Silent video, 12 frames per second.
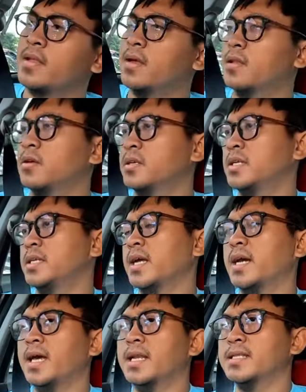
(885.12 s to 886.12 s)
kalau di
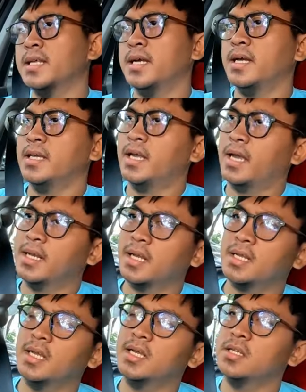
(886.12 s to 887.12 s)
Jakarta ya
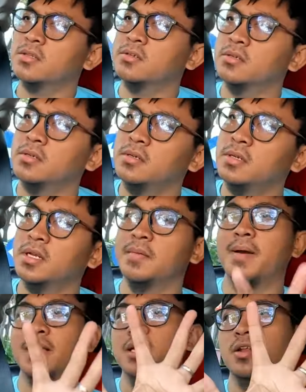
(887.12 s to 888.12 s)
enaknya gitu
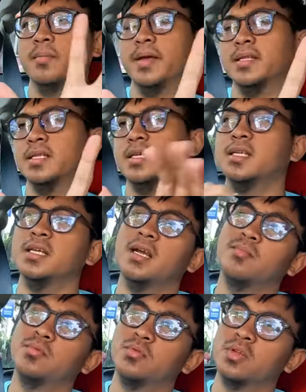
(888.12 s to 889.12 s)
5 km 30
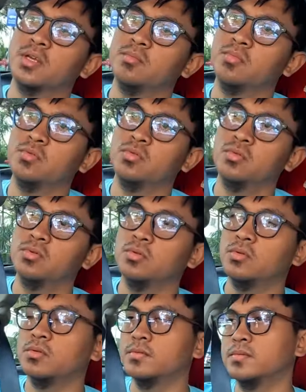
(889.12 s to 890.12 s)

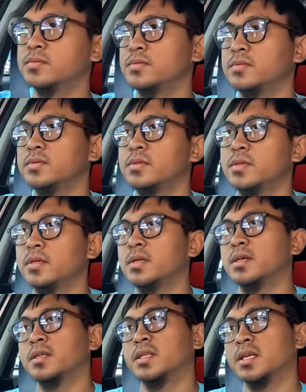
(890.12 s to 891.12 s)
ribu
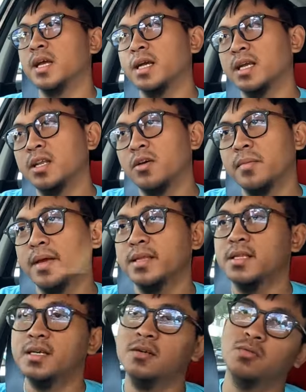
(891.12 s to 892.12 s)
3 km
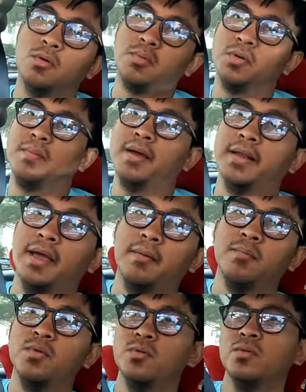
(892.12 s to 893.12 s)
25
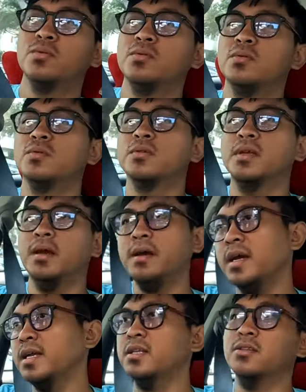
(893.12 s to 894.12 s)
ribu
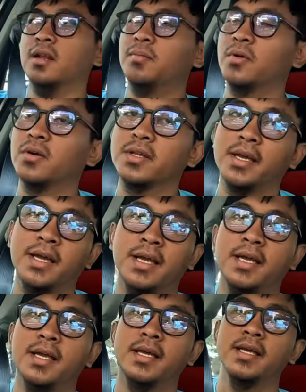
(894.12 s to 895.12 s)
ya gitulah pokoknya
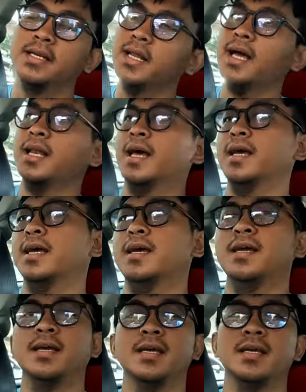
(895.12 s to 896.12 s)
indah lah
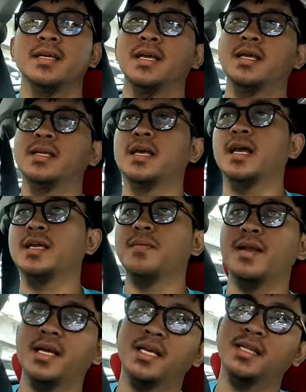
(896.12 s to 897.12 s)
ya
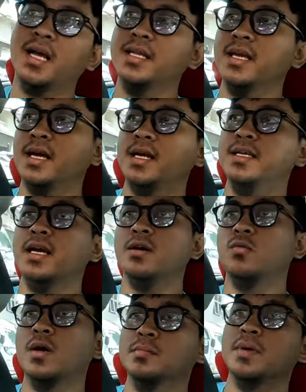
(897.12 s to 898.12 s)
gimana kitanya aja
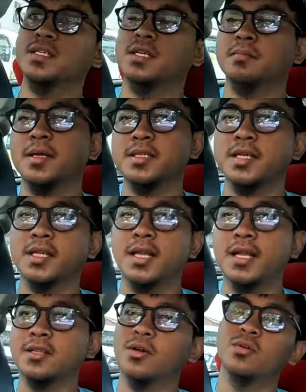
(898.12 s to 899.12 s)
kuat
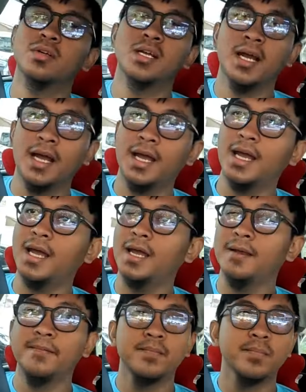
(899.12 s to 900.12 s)
macet-macetan atau enggak